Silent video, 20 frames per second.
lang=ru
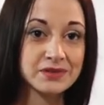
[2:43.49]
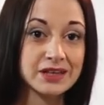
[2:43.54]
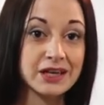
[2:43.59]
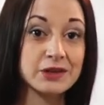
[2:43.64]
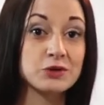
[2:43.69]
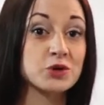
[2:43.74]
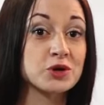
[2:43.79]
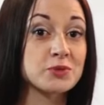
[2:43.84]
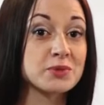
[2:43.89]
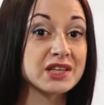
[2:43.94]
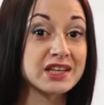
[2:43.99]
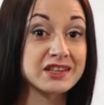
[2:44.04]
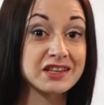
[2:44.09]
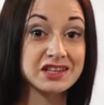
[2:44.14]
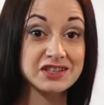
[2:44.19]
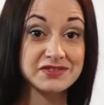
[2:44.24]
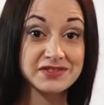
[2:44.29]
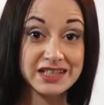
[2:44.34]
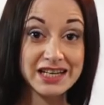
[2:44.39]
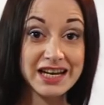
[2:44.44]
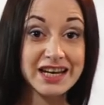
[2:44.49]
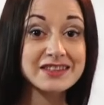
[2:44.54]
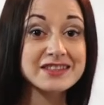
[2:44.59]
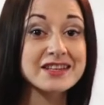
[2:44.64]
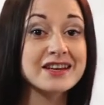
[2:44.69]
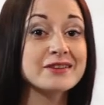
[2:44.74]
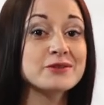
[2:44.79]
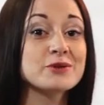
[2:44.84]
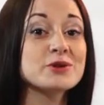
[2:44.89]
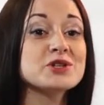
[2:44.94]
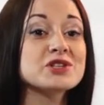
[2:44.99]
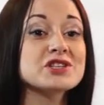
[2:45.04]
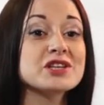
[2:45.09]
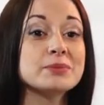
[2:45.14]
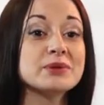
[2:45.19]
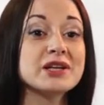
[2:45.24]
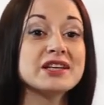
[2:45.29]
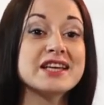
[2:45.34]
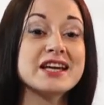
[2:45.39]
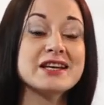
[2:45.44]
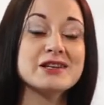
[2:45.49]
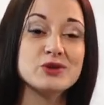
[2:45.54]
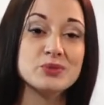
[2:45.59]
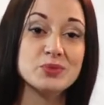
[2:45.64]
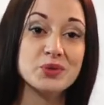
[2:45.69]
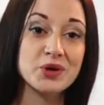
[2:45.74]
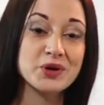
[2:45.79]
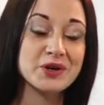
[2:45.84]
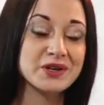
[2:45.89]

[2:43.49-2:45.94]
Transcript: которыми, на наш взгляд, должен обладать любой